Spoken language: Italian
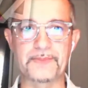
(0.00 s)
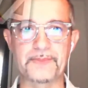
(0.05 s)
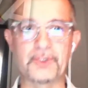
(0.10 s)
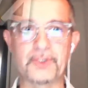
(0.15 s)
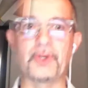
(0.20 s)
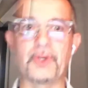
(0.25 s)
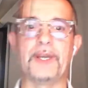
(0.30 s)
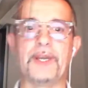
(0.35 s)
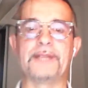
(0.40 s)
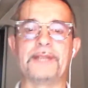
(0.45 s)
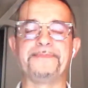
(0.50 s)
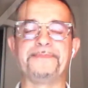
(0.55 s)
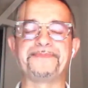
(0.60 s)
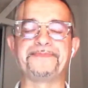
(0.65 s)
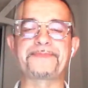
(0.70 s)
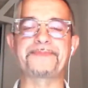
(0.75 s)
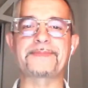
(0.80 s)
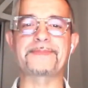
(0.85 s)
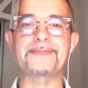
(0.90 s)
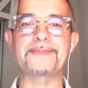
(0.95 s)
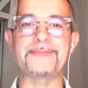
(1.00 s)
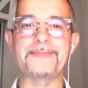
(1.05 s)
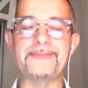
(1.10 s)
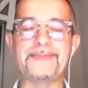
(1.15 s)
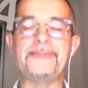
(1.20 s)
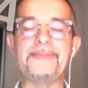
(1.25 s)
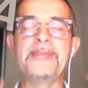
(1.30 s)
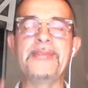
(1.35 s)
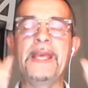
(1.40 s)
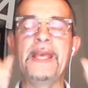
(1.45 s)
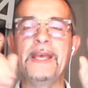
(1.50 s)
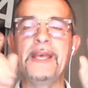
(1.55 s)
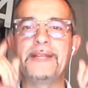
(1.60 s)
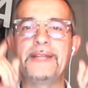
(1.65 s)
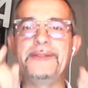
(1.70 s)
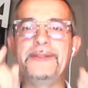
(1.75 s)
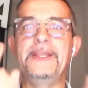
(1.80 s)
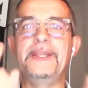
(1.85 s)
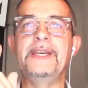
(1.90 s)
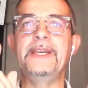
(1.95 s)
Cioè,
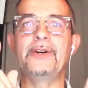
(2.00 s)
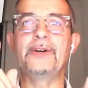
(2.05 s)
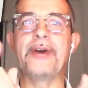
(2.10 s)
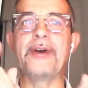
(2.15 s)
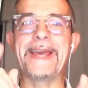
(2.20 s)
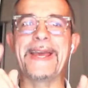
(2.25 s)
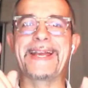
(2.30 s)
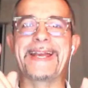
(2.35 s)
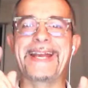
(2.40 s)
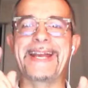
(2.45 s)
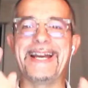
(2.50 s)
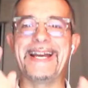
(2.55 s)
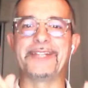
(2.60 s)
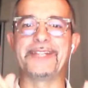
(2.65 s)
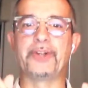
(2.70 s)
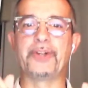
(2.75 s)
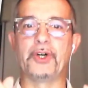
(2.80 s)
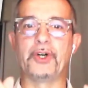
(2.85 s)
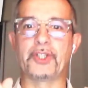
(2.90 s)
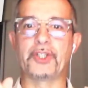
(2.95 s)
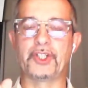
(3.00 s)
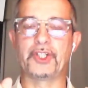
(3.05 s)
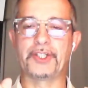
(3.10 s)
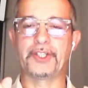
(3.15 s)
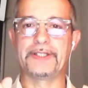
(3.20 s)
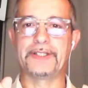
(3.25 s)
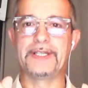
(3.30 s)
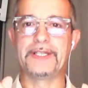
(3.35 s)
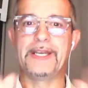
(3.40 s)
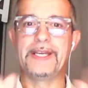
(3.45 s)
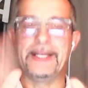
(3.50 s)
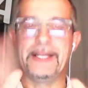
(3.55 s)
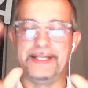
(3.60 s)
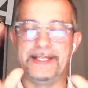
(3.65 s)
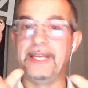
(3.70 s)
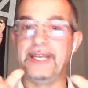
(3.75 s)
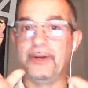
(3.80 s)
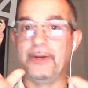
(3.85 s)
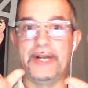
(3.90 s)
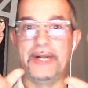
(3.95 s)
Dio è Kadosh,
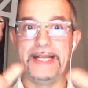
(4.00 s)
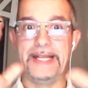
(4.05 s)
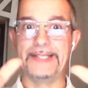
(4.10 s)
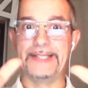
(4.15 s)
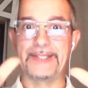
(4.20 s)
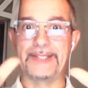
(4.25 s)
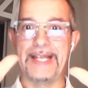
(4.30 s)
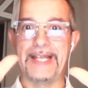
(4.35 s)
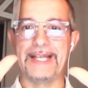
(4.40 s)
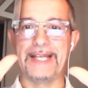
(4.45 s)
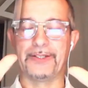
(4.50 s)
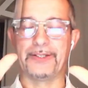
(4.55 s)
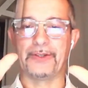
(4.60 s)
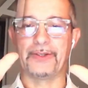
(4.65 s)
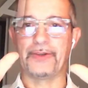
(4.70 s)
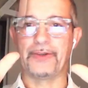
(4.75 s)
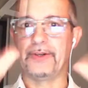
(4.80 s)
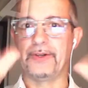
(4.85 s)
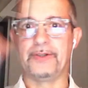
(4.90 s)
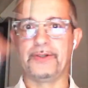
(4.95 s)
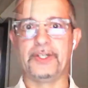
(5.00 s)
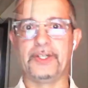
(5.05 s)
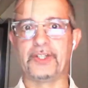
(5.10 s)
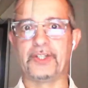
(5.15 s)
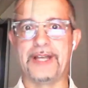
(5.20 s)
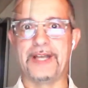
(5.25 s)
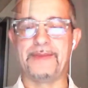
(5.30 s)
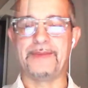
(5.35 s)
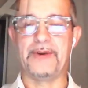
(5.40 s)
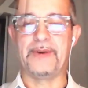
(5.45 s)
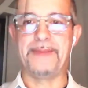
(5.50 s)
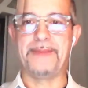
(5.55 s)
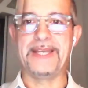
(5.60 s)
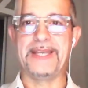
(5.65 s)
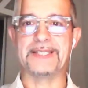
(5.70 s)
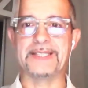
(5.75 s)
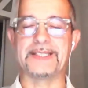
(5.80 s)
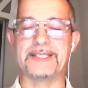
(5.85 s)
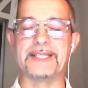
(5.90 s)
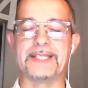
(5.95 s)
Dio è il santo, noi lo diciamo a
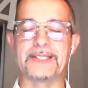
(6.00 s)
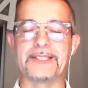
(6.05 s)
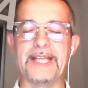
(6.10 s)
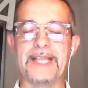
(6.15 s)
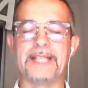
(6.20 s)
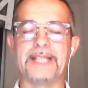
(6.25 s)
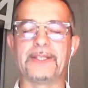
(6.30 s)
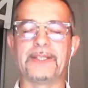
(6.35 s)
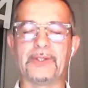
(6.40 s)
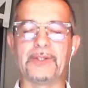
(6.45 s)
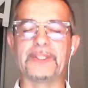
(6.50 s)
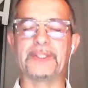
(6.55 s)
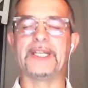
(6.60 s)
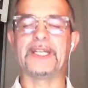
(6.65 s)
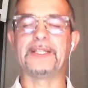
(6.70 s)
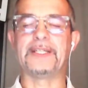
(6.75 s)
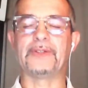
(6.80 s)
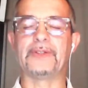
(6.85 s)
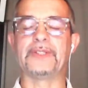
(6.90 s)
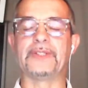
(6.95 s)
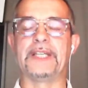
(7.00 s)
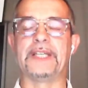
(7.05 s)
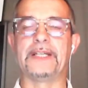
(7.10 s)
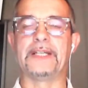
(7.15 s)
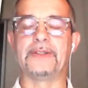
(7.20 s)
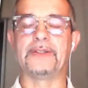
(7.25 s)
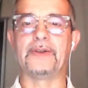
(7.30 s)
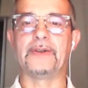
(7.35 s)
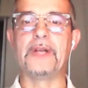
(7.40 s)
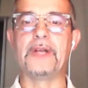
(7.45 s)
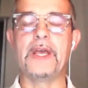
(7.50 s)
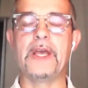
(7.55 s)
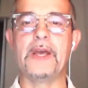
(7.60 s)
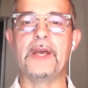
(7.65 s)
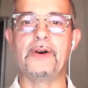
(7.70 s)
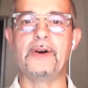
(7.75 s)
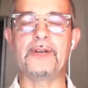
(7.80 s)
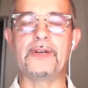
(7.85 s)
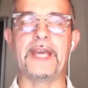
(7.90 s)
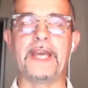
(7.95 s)
messa, santo, santo, santo.
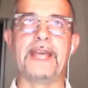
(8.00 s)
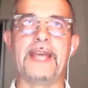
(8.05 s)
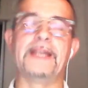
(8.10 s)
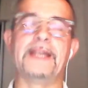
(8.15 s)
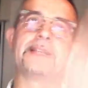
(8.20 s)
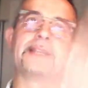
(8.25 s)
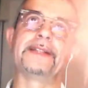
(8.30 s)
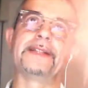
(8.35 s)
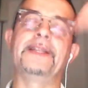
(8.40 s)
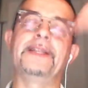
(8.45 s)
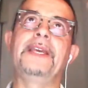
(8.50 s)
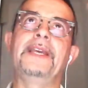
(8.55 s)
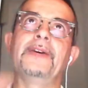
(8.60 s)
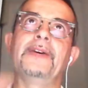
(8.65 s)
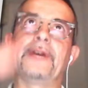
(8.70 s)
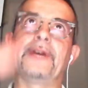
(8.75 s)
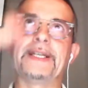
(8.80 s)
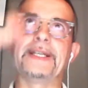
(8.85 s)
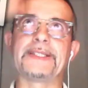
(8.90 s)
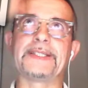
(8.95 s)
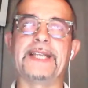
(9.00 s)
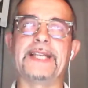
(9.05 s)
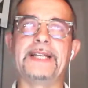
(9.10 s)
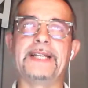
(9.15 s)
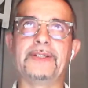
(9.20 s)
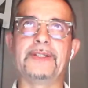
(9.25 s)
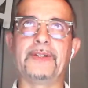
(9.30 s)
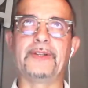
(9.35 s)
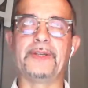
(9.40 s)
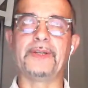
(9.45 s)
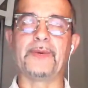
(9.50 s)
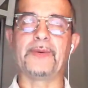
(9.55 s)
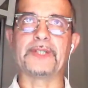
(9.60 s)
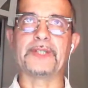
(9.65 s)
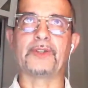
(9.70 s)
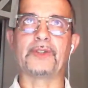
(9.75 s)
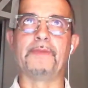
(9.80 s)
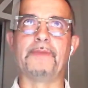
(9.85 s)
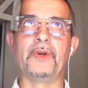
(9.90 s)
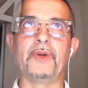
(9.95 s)
Ok, Dio è santo in
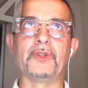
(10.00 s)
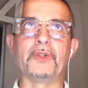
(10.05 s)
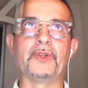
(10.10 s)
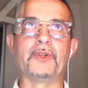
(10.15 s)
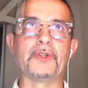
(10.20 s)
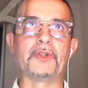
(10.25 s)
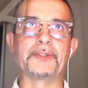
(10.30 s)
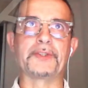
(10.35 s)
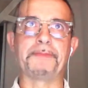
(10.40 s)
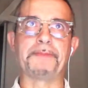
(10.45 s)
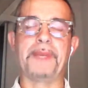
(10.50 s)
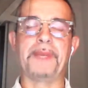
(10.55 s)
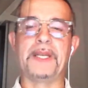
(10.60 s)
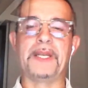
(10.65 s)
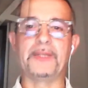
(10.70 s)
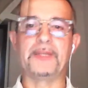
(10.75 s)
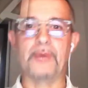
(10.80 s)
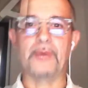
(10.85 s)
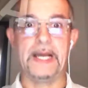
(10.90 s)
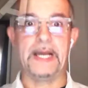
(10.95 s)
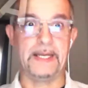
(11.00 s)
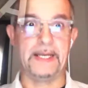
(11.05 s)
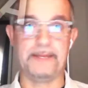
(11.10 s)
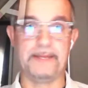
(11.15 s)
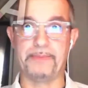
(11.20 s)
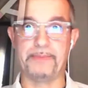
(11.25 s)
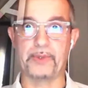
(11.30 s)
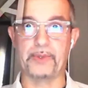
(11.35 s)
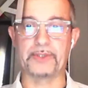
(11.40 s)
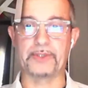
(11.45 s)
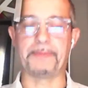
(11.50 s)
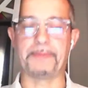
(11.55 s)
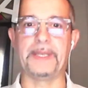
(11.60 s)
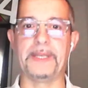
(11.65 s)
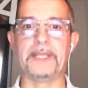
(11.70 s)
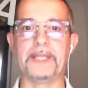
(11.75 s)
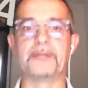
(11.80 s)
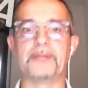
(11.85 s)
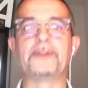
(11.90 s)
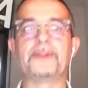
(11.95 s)
questo mondo spirituale, puro
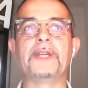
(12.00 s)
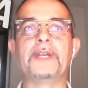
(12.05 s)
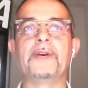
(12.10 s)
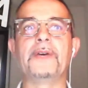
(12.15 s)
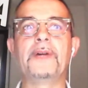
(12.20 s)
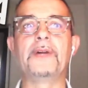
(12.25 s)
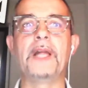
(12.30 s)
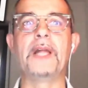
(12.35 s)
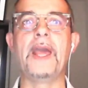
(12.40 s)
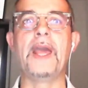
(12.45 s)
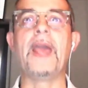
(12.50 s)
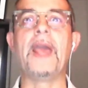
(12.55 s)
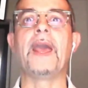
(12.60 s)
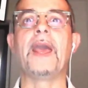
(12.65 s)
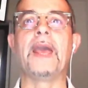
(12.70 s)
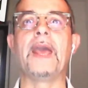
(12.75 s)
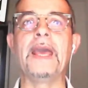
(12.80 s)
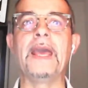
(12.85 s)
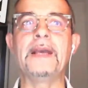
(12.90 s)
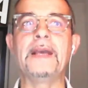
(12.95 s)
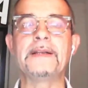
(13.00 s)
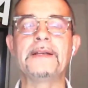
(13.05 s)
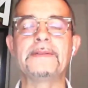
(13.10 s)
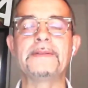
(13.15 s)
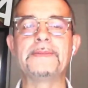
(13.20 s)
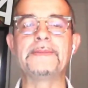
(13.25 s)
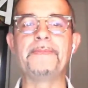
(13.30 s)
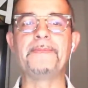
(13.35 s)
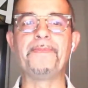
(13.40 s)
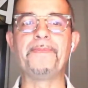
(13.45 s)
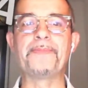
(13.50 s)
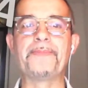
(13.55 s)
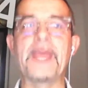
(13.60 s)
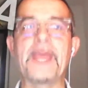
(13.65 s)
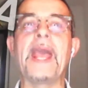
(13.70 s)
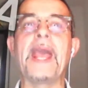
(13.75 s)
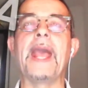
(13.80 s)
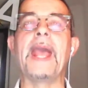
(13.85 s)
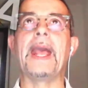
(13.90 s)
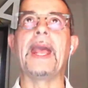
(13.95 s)
spirito Dio, e
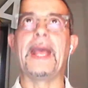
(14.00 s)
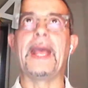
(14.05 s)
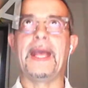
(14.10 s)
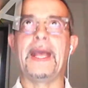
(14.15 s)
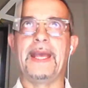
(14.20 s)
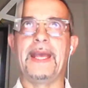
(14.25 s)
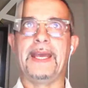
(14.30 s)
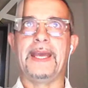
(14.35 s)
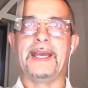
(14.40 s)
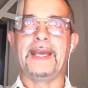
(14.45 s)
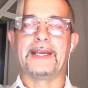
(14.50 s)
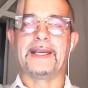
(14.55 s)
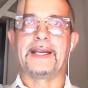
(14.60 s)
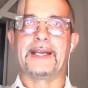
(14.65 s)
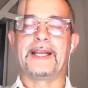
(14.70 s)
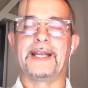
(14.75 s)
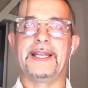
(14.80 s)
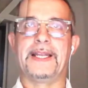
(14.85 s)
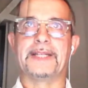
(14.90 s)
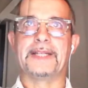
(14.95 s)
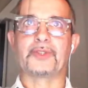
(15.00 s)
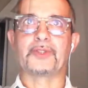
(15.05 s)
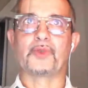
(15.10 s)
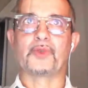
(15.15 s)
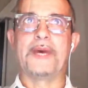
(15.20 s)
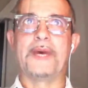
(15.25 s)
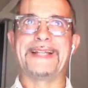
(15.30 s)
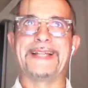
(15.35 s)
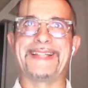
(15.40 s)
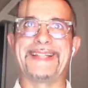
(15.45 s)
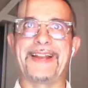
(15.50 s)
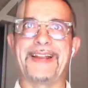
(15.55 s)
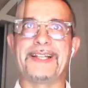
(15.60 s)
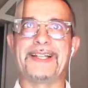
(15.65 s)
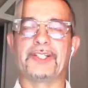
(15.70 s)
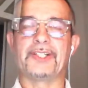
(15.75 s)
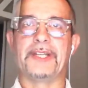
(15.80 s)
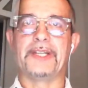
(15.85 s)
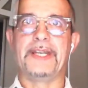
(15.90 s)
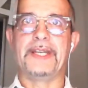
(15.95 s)
e la sua
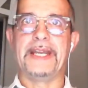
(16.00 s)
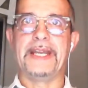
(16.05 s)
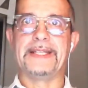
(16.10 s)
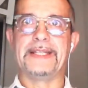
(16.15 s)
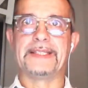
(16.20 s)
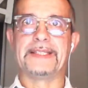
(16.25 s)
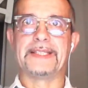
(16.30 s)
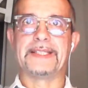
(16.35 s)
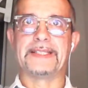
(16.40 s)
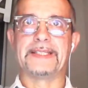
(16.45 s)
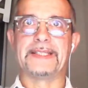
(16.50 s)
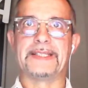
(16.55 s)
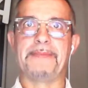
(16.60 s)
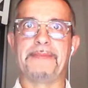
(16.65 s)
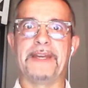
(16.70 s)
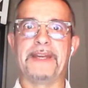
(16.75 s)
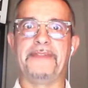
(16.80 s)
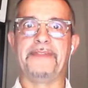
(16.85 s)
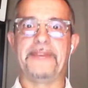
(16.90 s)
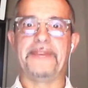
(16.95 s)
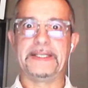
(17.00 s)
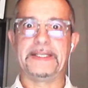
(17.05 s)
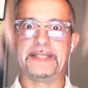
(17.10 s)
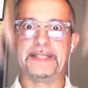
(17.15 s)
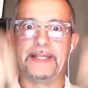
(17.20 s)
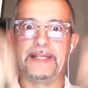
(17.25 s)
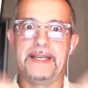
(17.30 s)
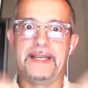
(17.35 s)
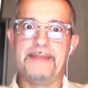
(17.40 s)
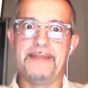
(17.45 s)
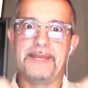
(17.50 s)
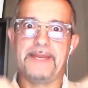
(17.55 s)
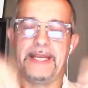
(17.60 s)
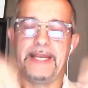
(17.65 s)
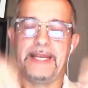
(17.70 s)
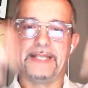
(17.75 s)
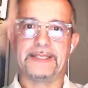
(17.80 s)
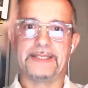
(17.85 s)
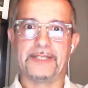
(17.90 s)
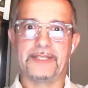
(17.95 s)
trascendenza si manifesta
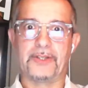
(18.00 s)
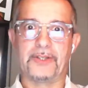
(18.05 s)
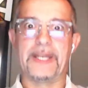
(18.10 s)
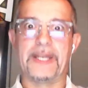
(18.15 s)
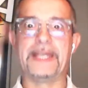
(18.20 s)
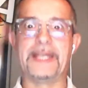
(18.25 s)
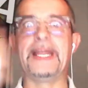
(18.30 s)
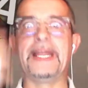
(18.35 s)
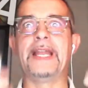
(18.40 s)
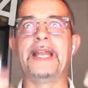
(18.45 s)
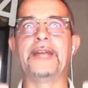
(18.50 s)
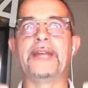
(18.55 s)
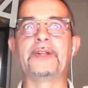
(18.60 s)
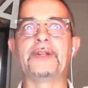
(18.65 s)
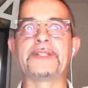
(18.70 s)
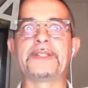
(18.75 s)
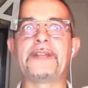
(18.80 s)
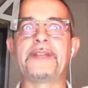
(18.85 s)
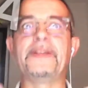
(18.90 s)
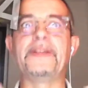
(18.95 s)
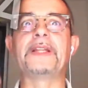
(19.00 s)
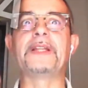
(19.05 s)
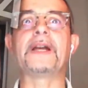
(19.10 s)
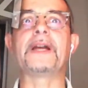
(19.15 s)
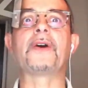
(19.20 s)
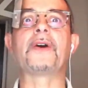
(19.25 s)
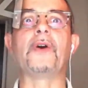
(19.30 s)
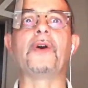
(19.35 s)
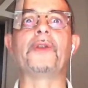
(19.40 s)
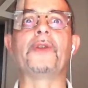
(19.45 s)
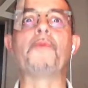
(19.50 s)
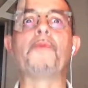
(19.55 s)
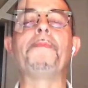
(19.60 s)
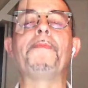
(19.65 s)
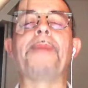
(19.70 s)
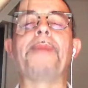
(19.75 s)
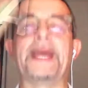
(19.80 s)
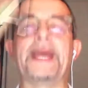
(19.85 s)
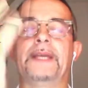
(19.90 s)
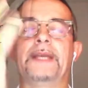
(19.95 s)
nell'immanenza, cioè nella nostra vita, con un
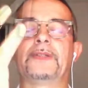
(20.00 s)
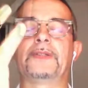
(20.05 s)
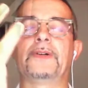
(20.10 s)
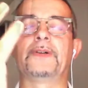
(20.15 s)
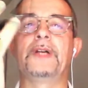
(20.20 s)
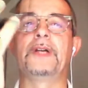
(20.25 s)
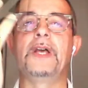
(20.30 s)
peso.